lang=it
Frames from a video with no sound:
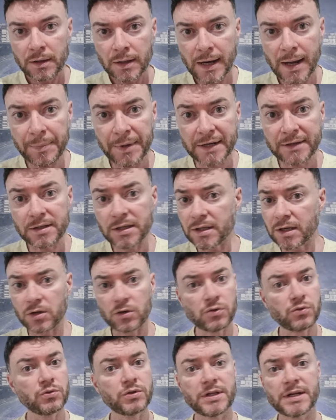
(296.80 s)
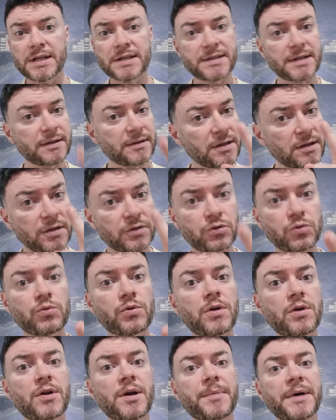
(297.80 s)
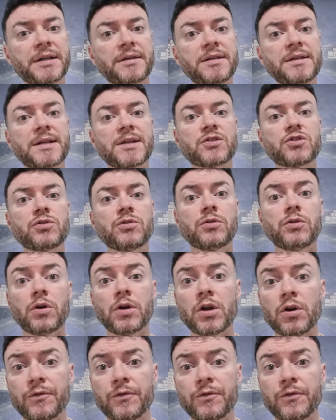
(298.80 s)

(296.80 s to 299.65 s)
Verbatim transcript: la partita con l'Udinese, addirittura una partita solo. E